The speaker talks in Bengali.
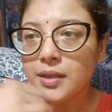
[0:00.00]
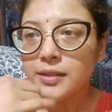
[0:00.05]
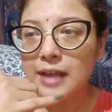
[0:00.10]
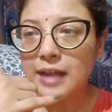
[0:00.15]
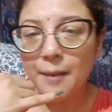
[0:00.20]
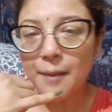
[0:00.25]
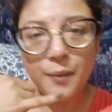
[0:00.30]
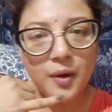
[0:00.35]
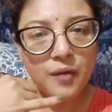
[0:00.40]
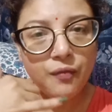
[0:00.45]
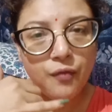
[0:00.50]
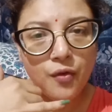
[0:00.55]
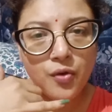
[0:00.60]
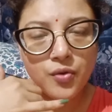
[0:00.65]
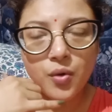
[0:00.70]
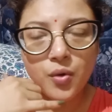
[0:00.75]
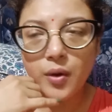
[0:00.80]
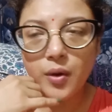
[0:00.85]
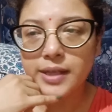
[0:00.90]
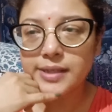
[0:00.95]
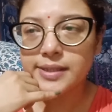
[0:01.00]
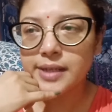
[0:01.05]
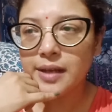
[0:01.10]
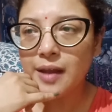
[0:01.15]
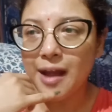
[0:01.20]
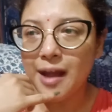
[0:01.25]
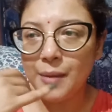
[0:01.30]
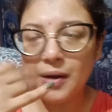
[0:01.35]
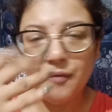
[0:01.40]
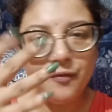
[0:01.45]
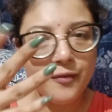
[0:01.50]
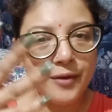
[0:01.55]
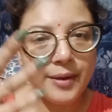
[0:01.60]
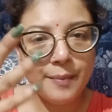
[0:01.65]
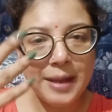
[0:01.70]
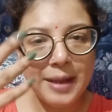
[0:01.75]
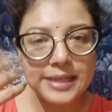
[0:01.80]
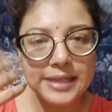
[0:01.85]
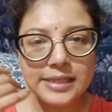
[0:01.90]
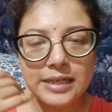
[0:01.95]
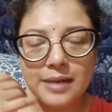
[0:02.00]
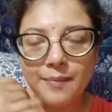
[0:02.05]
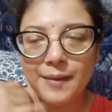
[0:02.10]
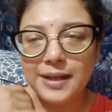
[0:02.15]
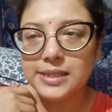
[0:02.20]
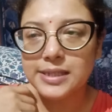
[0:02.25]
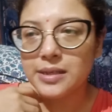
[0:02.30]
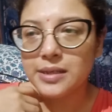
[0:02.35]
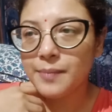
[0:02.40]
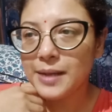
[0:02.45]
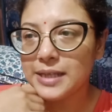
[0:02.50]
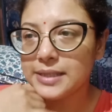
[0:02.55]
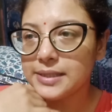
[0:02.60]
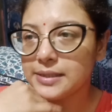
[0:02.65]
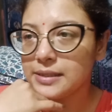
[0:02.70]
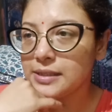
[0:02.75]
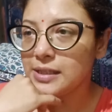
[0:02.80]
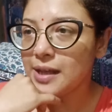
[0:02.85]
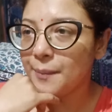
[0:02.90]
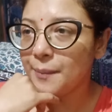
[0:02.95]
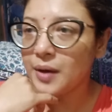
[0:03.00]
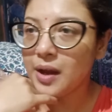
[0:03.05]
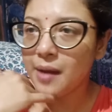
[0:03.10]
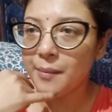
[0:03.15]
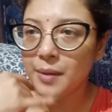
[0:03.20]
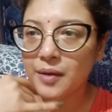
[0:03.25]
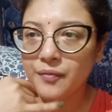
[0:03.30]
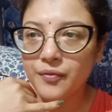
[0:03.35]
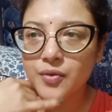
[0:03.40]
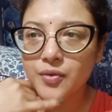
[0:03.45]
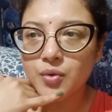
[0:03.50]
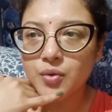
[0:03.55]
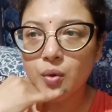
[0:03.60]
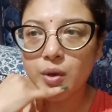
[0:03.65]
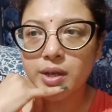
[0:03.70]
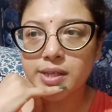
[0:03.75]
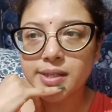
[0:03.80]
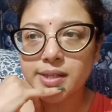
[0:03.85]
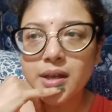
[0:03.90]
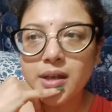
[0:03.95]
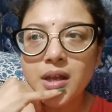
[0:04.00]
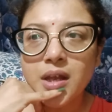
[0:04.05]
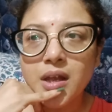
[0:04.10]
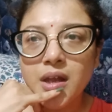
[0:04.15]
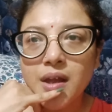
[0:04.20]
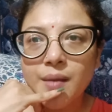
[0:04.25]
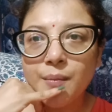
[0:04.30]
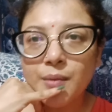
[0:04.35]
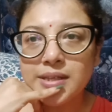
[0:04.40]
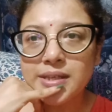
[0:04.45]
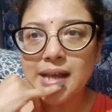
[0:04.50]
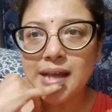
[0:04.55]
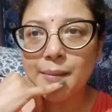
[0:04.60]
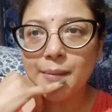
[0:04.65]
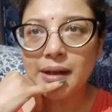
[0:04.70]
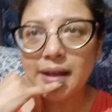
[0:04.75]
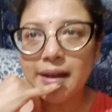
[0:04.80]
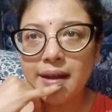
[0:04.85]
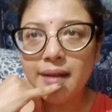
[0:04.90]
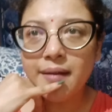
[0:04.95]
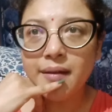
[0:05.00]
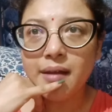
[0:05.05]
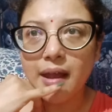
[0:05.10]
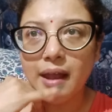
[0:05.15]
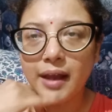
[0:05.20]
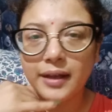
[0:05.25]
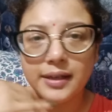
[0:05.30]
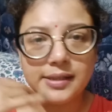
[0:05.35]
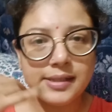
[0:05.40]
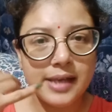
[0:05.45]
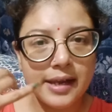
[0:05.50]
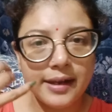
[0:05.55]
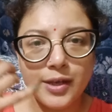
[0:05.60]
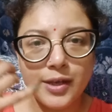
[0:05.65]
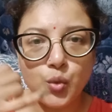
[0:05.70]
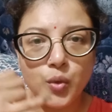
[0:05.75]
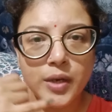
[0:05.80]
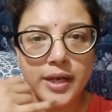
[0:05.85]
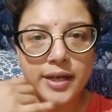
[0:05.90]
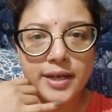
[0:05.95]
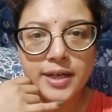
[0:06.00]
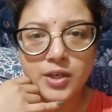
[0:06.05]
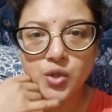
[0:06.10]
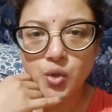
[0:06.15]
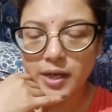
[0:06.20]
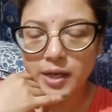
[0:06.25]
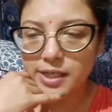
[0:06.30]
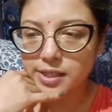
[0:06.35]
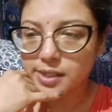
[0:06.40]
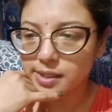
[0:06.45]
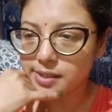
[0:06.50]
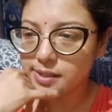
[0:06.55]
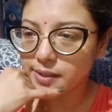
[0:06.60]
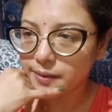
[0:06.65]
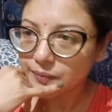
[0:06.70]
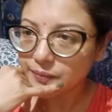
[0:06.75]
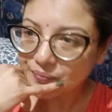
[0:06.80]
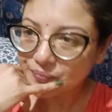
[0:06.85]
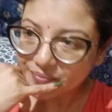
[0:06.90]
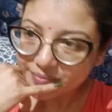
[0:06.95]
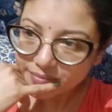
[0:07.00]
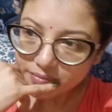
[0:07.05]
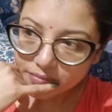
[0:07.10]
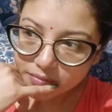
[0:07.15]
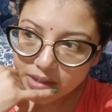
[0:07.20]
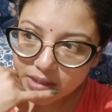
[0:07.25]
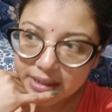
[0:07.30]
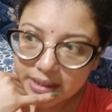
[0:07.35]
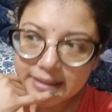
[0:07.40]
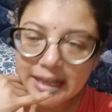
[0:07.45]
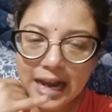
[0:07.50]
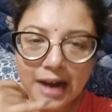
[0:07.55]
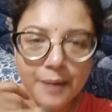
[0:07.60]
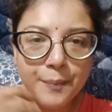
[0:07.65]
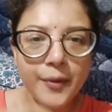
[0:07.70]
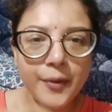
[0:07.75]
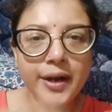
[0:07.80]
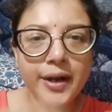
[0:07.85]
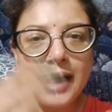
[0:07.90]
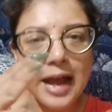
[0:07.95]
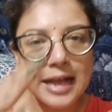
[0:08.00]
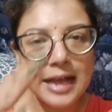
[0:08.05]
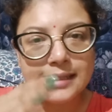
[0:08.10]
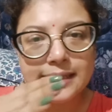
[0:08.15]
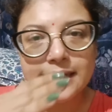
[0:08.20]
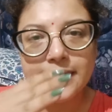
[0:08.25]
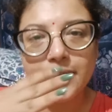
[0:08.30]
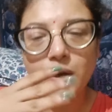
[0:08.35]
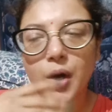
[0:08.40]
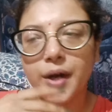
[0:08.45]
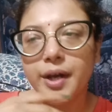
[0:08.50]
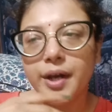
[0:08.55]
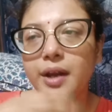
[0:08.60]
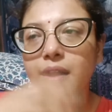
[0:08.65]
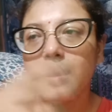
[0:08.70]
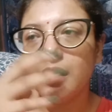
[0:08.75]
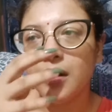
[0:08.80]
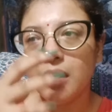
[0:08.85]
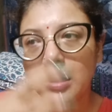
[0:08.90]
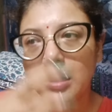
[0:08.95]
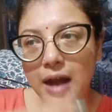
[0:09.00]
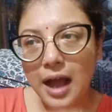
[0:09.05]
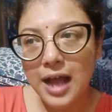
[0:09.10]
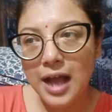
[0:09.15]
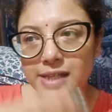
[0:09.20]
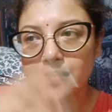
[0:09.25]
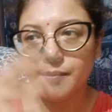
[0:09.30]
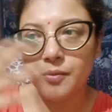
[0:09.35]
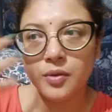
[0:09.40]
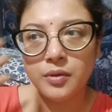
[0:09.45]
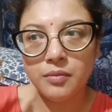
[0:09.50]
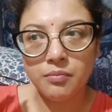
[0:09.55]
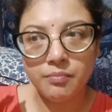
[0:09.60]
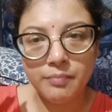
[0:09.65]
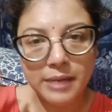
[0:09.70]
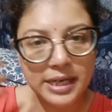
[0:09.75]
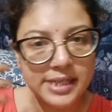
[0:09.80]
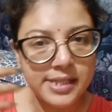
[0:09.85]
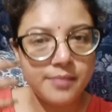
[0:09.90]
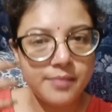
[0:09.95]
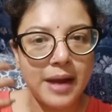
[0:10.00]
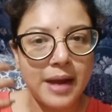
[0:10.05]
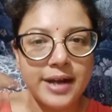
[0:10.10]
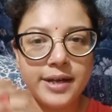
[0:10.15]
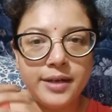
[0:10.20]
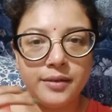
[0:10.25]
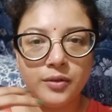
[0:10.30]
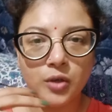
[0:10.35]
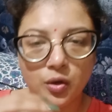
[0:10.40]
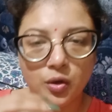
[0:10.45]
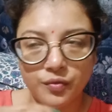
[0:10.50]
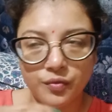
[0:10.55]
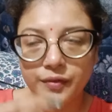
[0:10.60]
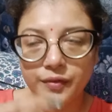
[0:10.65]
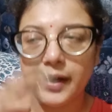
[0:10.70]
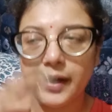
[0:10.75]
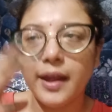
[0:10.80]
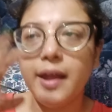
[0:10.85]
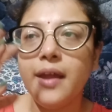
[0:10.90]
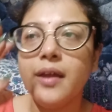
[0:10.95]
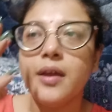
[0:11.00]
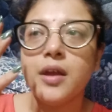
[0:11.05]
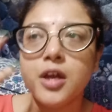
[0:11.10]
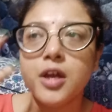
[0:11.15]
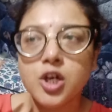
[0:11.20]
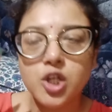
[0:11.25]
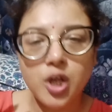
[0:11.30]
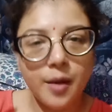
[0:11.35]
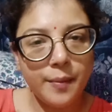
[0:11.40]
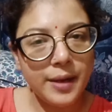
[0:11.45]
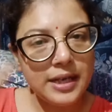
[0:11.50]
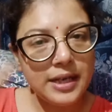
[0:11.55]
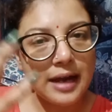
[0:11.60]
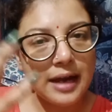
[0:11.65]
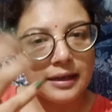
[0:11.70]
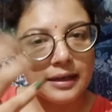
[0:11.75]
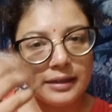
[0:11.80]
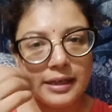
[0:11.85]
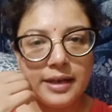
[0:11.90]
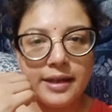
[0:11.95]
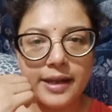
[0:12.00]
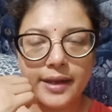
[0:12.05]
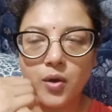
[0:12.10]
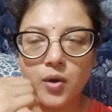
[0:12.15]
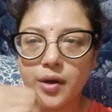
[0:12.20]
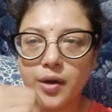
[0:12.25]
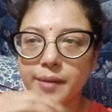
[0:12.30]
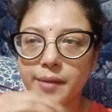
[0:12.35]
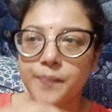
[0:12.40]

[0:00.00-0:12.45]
তারপর ফোন করেছে আবার ফোনে পাচ্ছে না পাচ্ছে না পাচ্ছে না তারপরে আবার ফোন করেছে বলছে আমাকে একটা জায়গায় তুলে নিয়ে চলে এসেছে তারপরে রাজ কী করে রাজ এবং মেয়েটির বাড়ির তরফ থেকে সবাই থানাতে ইয়ে করে